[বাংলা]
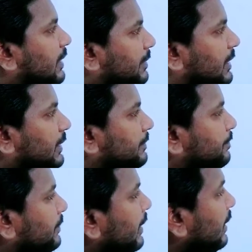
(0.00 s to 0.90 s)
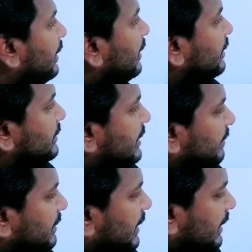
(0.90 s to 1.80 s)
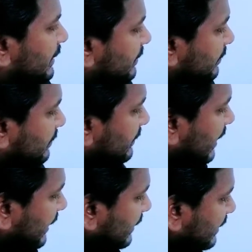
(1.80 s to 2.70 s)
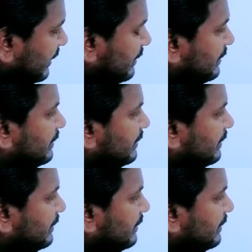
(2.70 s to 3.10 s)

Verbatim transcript: জাবেদা জাবেদা তাকে তার